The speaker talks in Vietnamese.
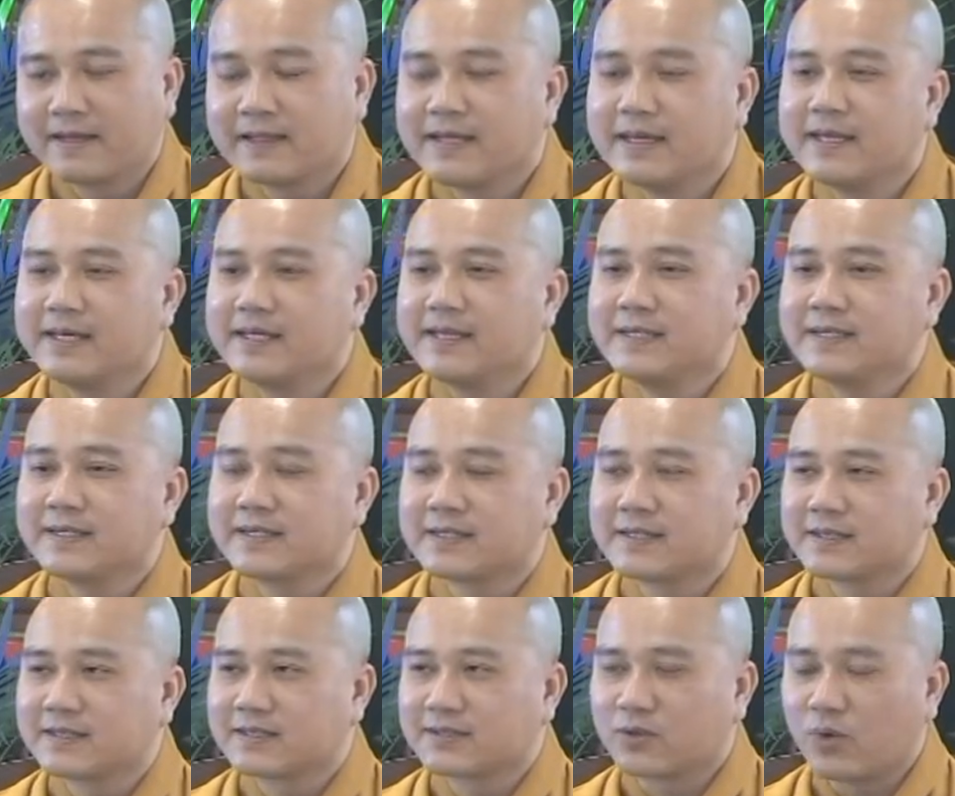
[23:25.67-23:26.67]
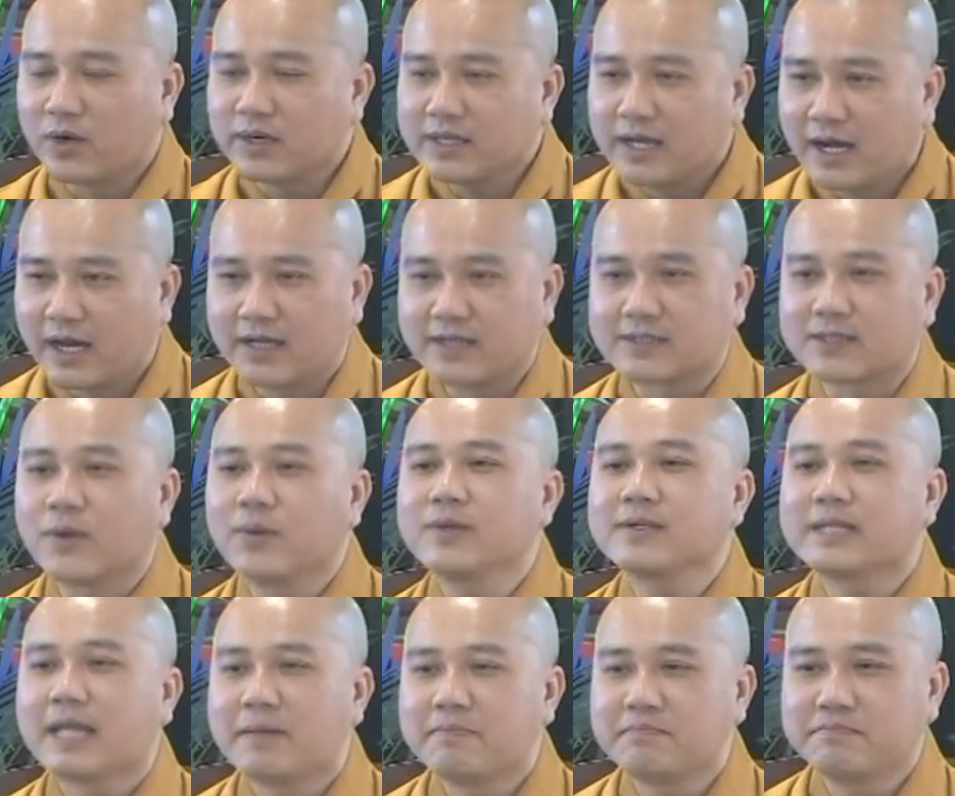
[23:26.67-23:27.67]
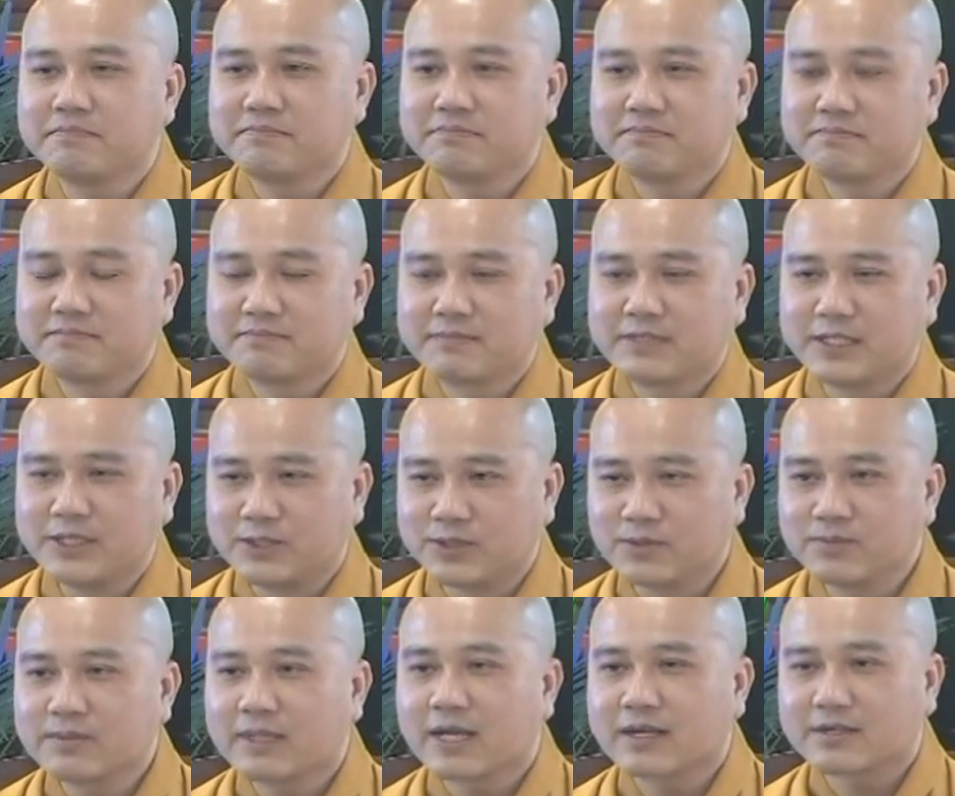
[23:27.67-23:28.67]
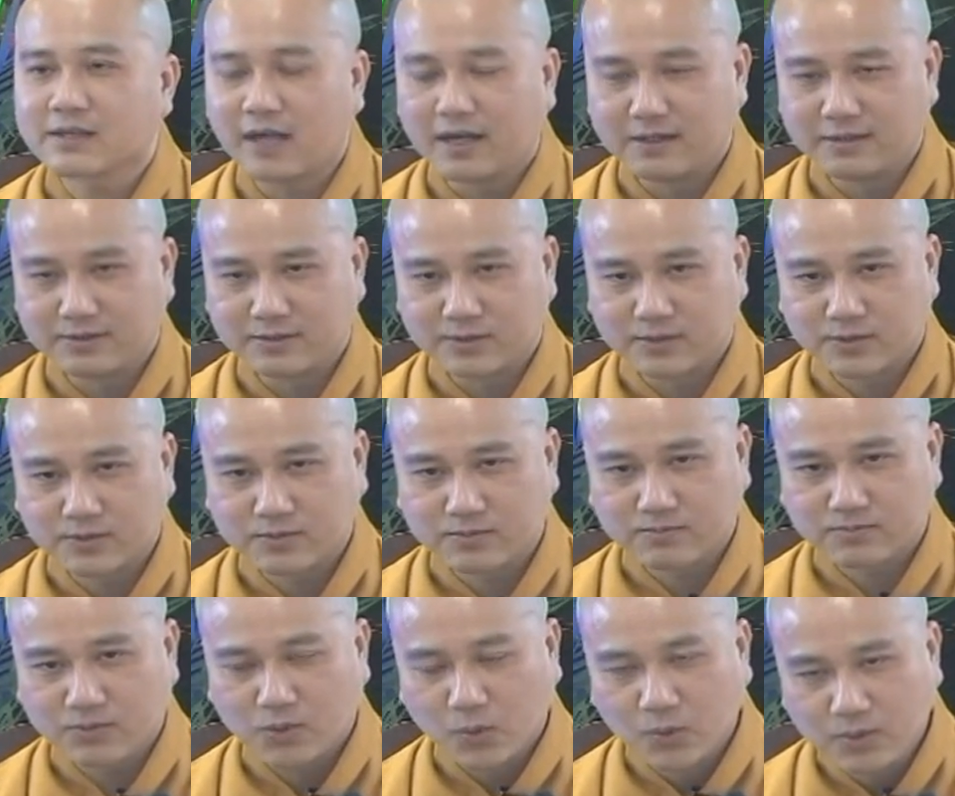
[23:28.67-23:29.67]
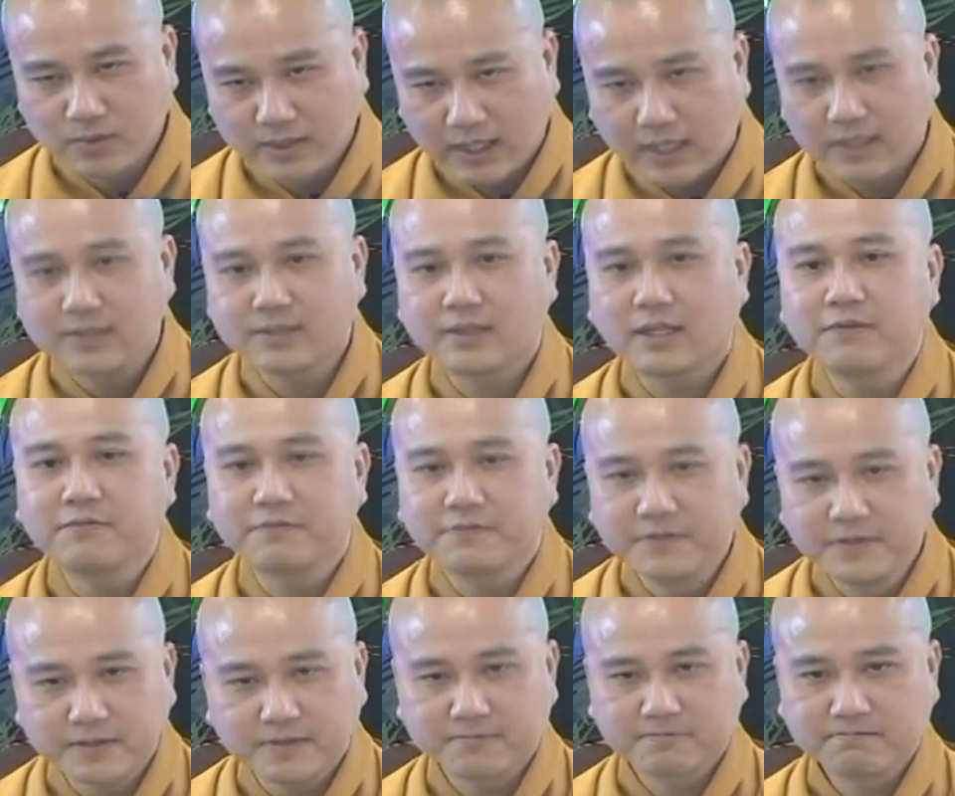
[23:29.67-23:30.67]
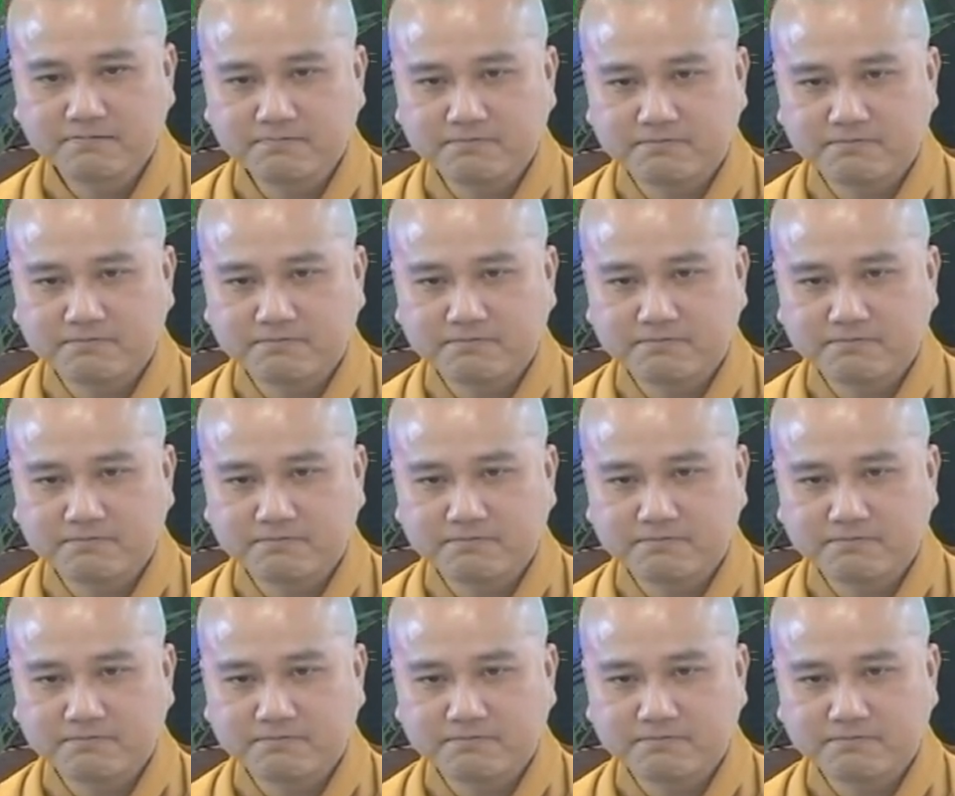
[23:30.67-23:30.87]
à, Thì cõi đời tối tăm thì chúng ta cần tu nhân tích phước.